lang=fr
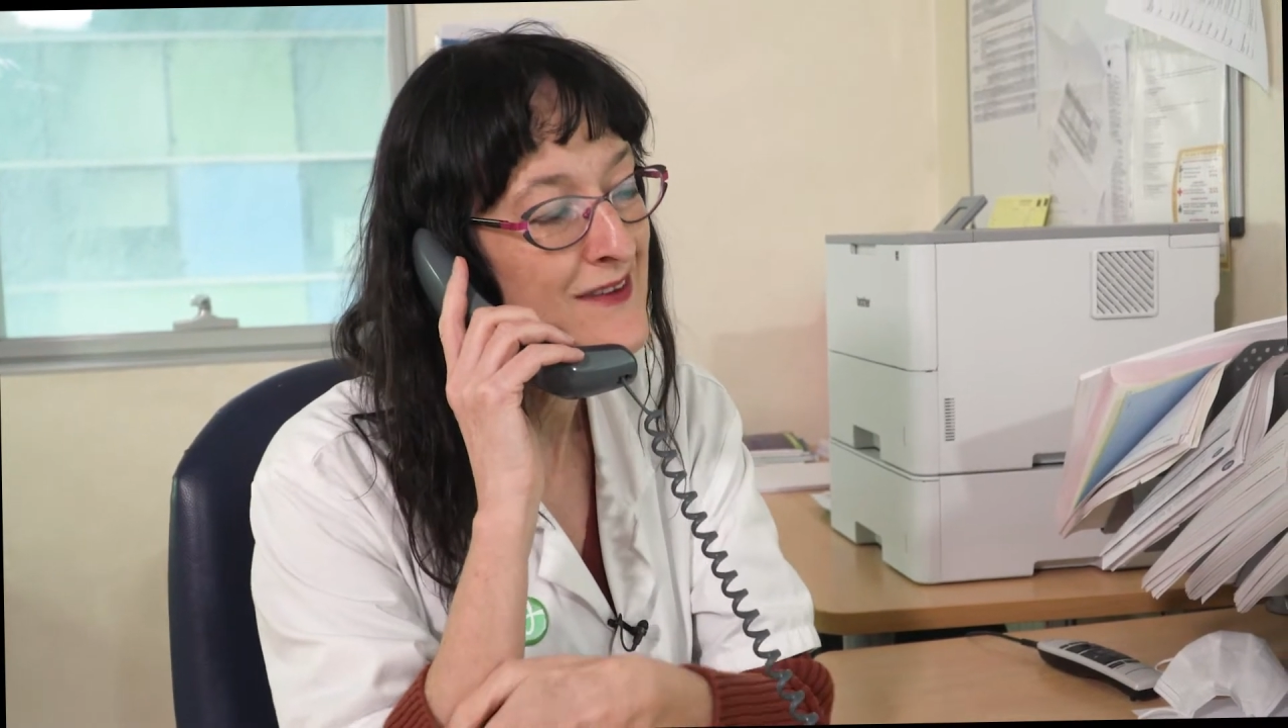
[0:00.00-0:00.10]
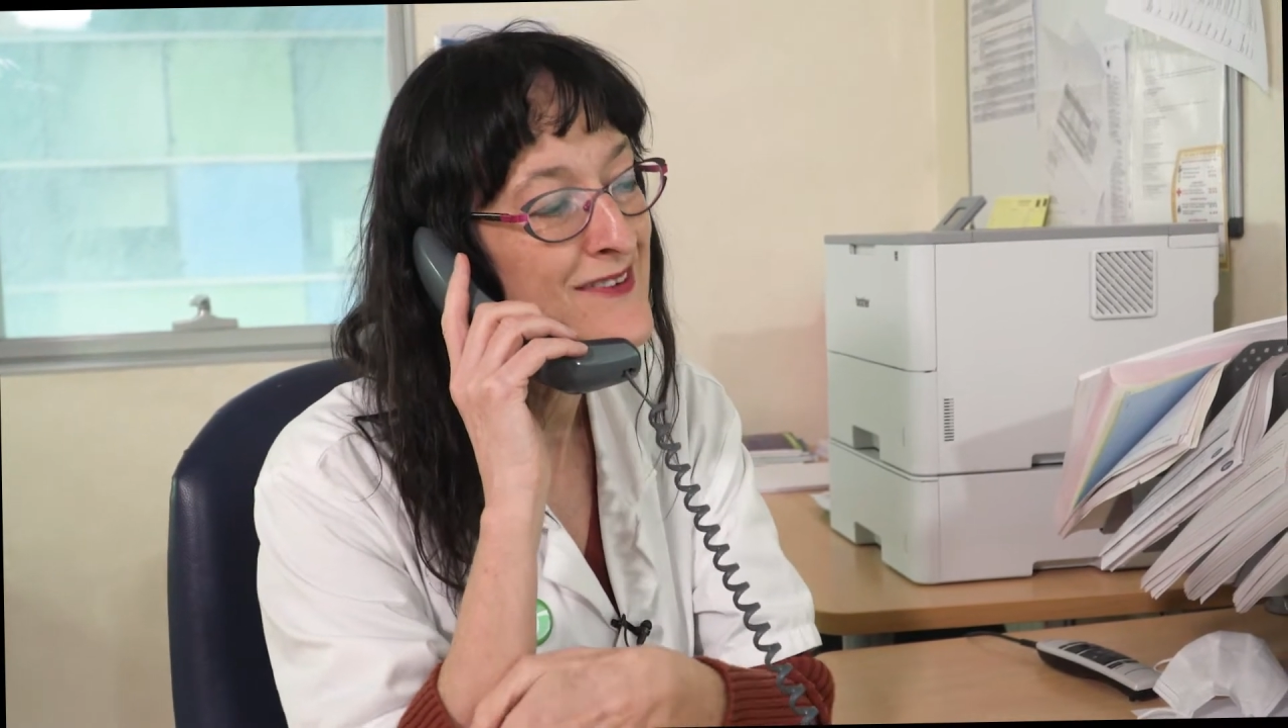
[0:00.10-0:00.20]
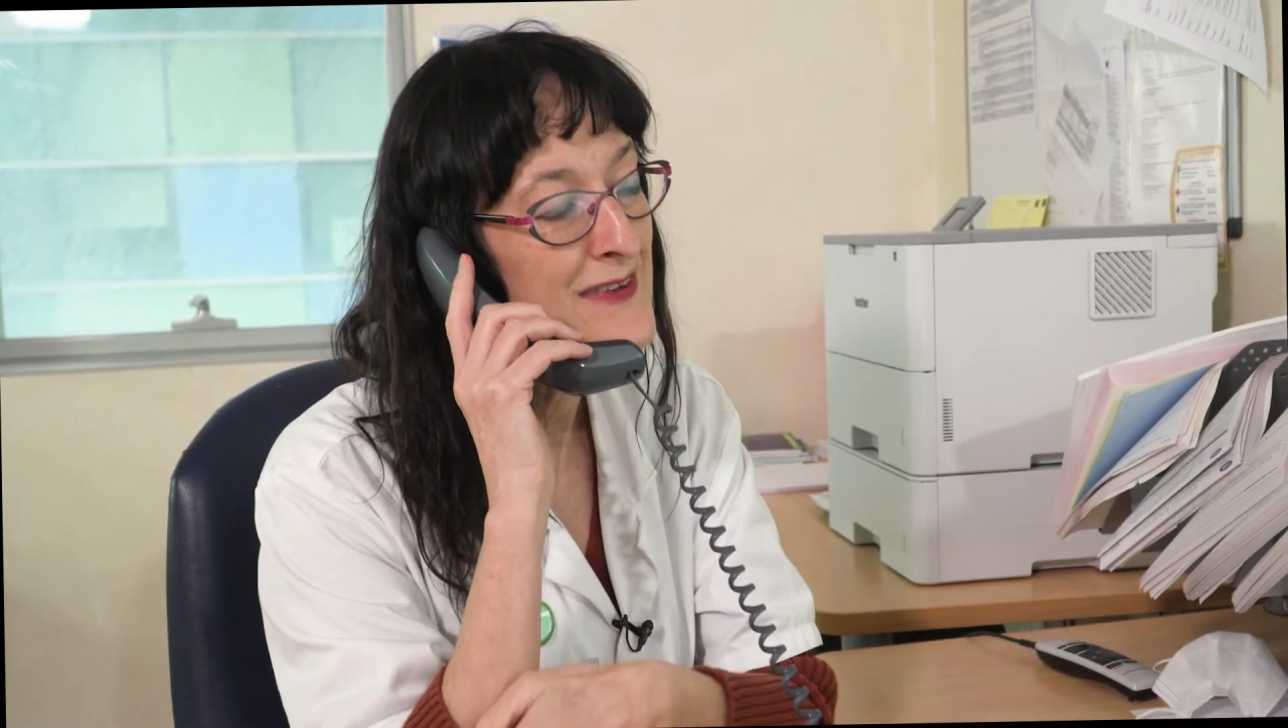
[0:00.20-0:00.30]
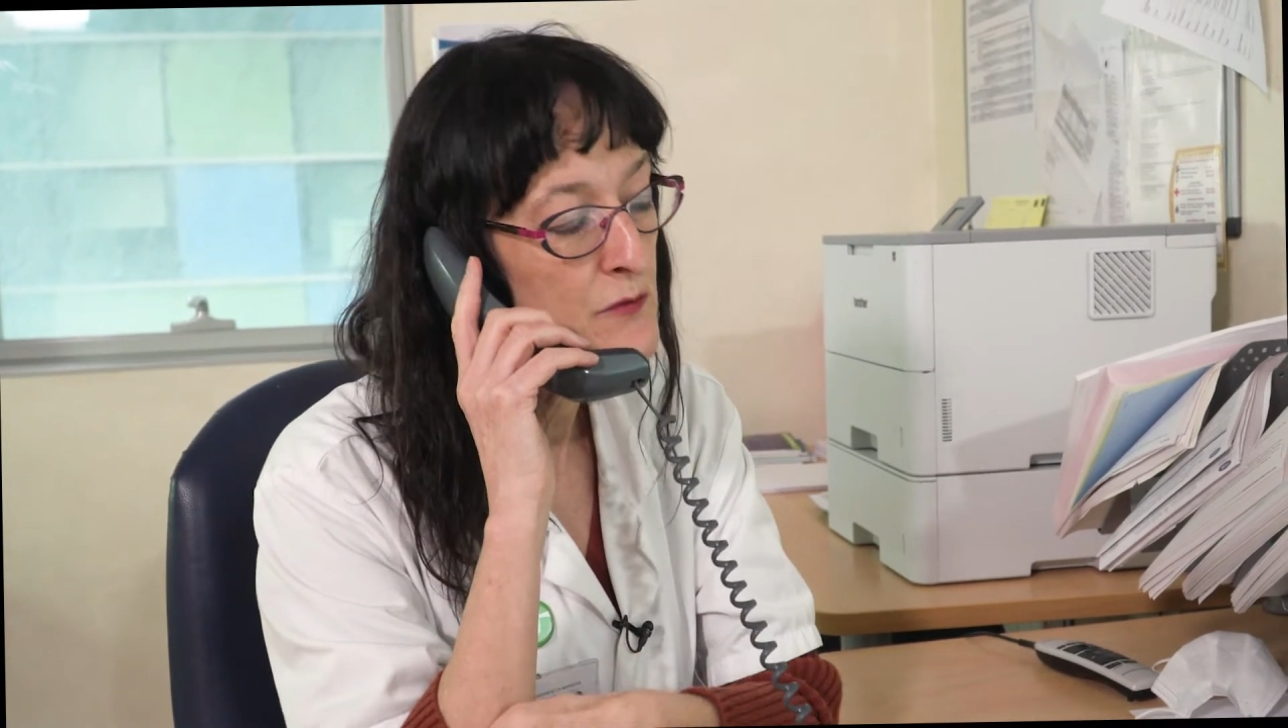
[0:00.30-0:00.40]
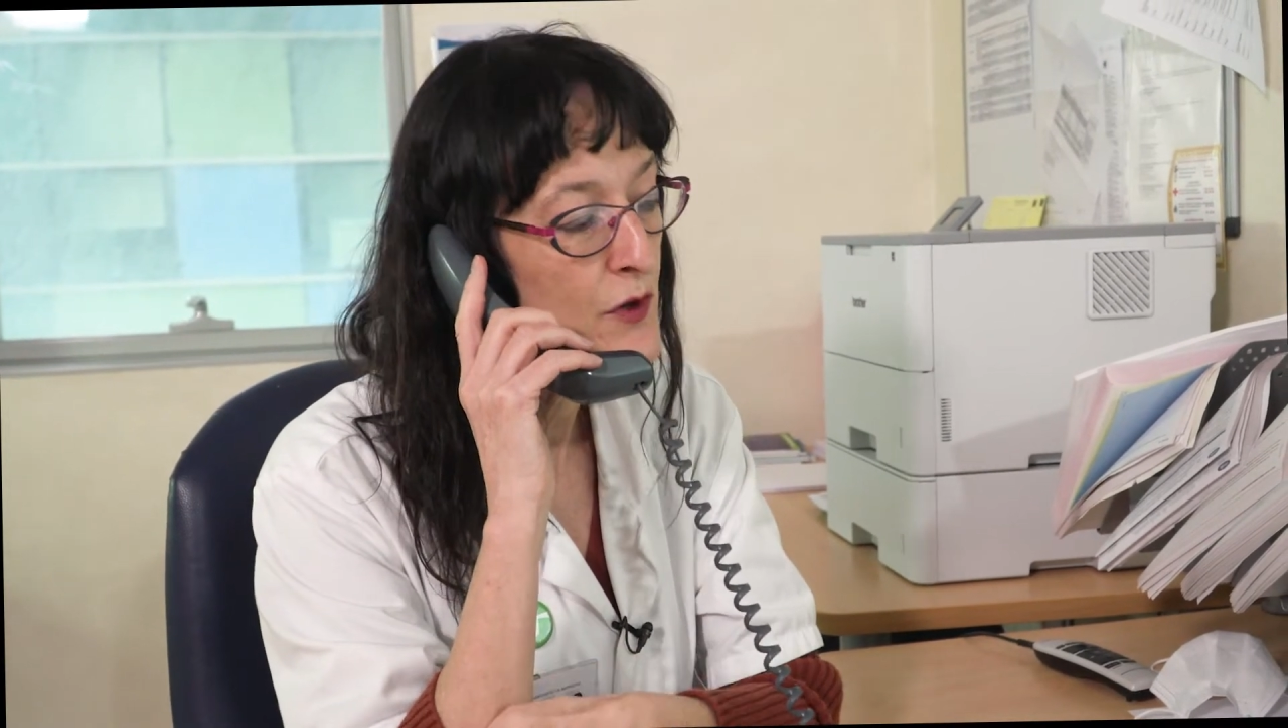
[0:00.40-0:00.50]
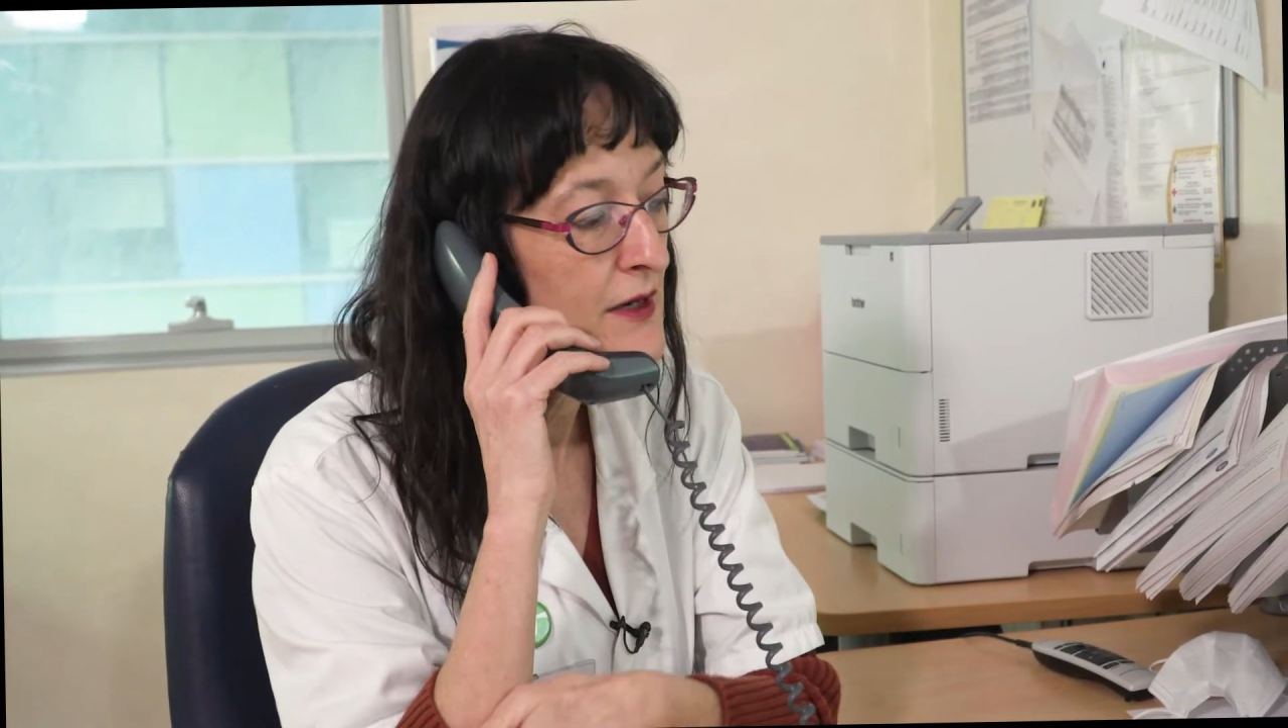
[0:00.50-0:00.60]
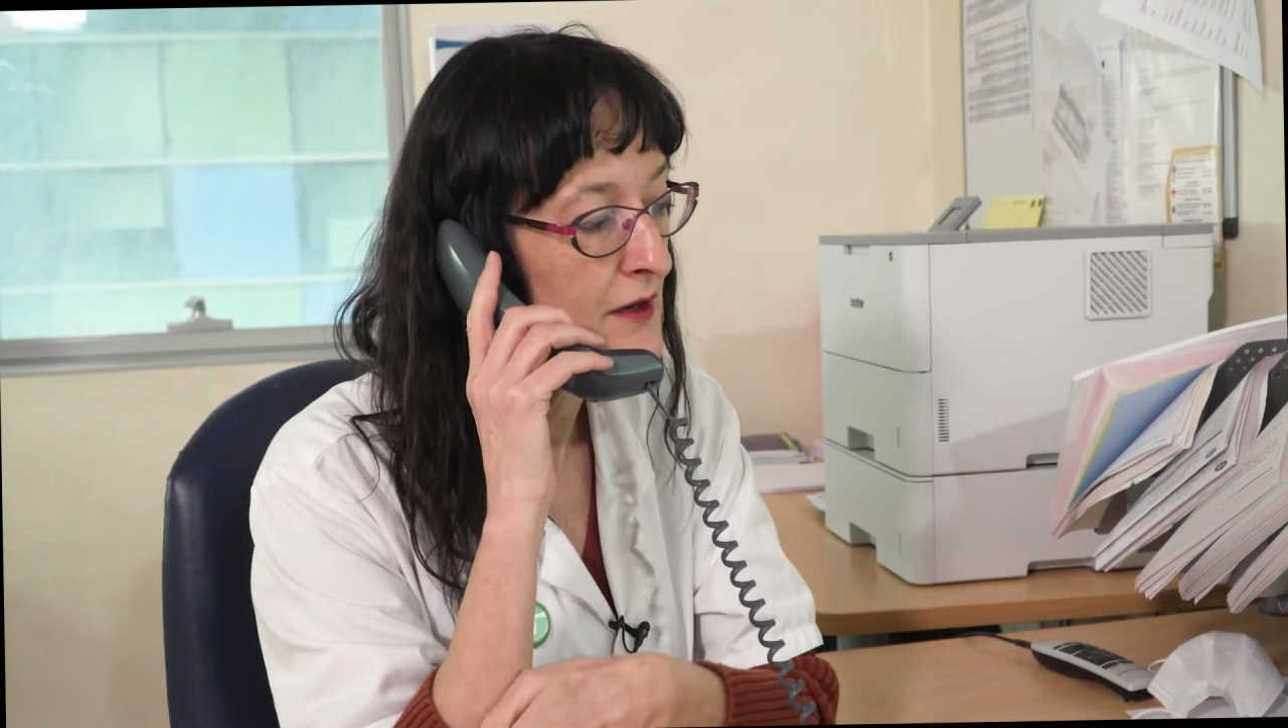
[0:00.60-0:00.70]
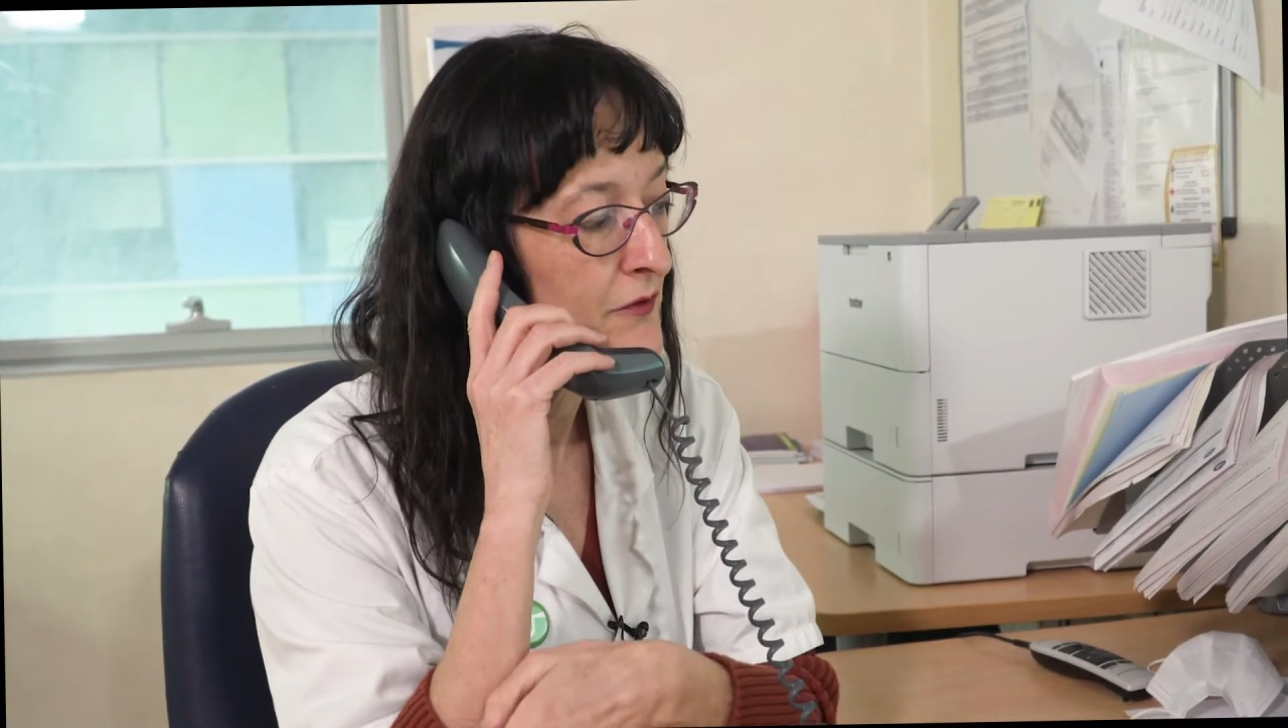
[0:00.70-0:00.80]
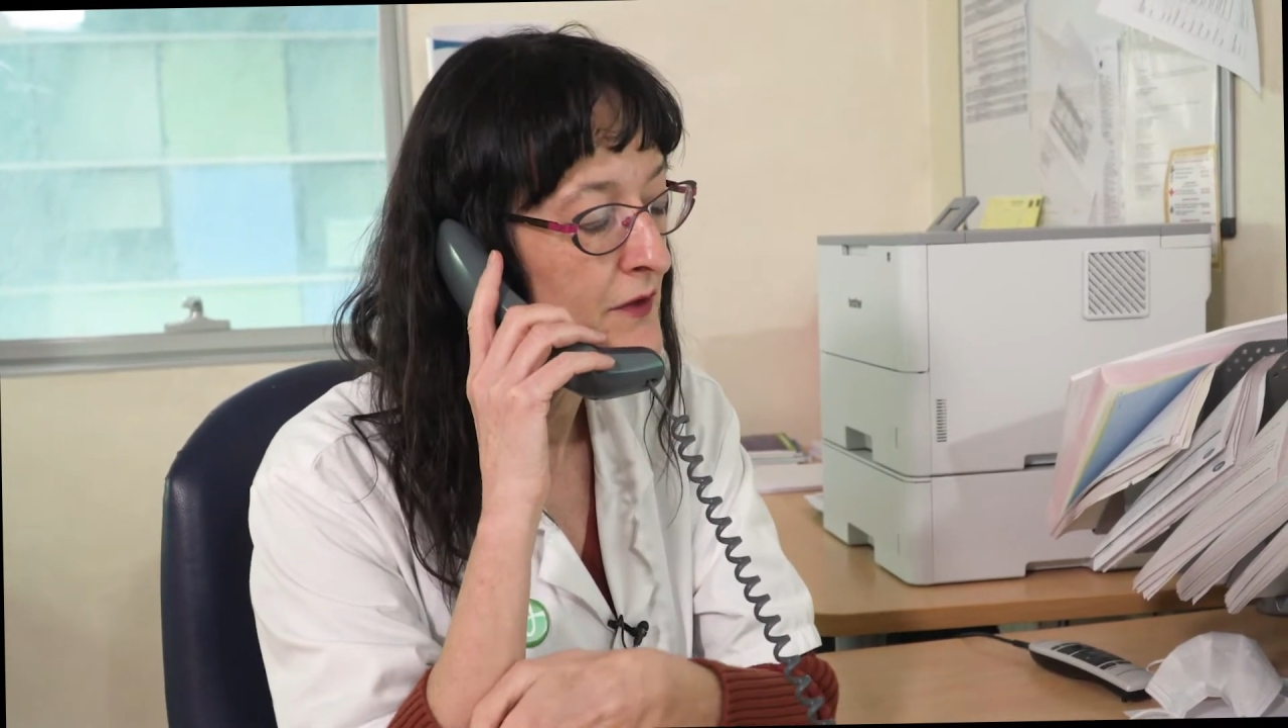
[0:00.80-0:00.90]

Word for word: six mois de la